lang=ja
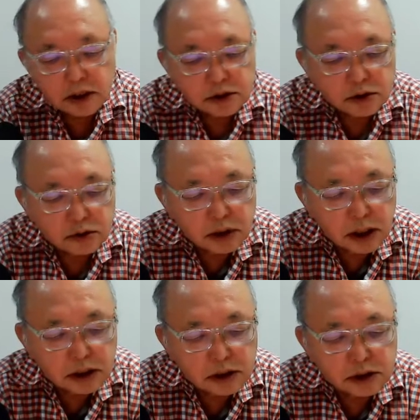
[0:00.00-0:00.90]
その代
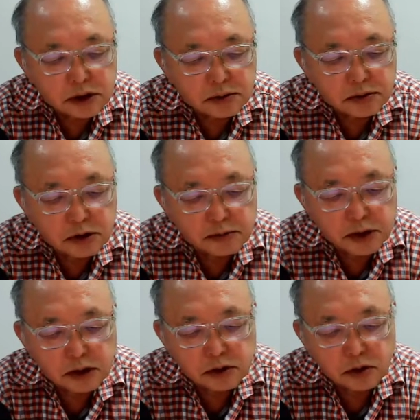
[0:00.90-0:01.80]
わりに自分の
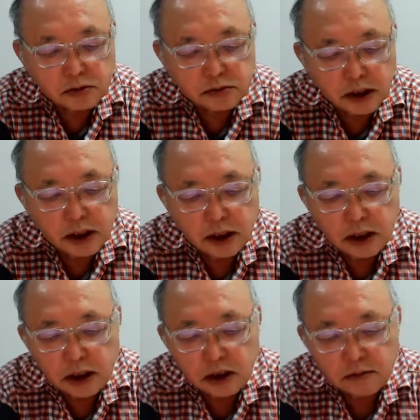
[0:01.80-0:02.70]
プラットフォームで
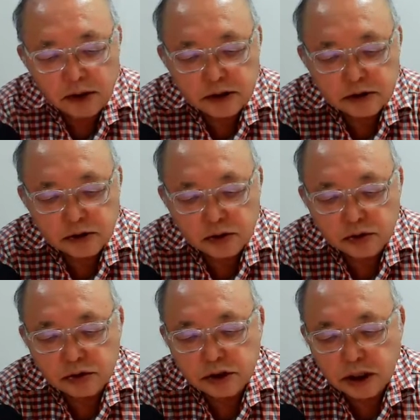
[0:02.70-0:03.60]
販売すること
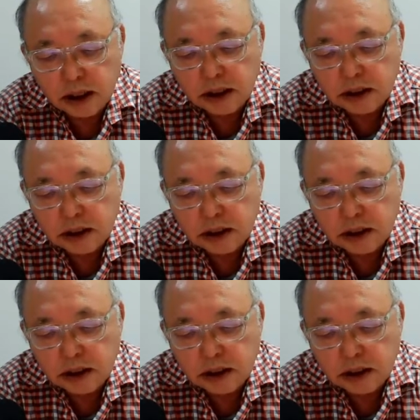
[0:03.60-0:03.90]
にした。